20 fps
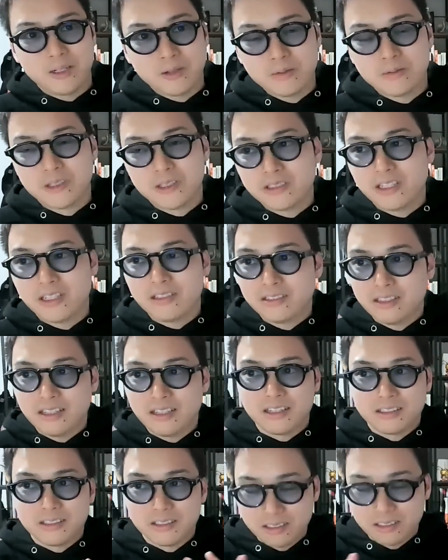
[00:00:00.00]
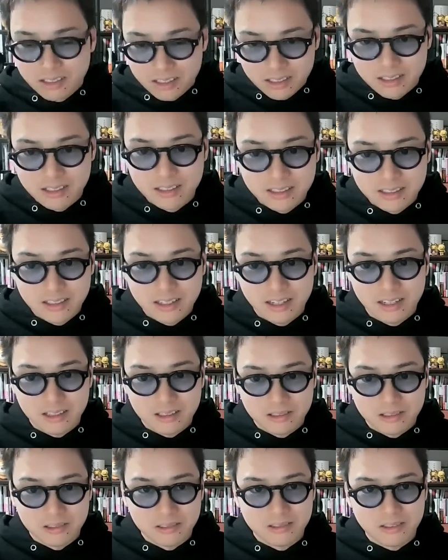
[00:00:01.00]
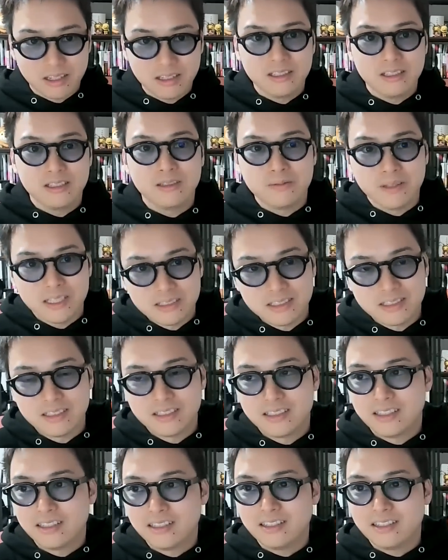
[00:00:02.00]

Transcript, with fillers: まあ、これもセールスレターというか、えっと、ランディングページ。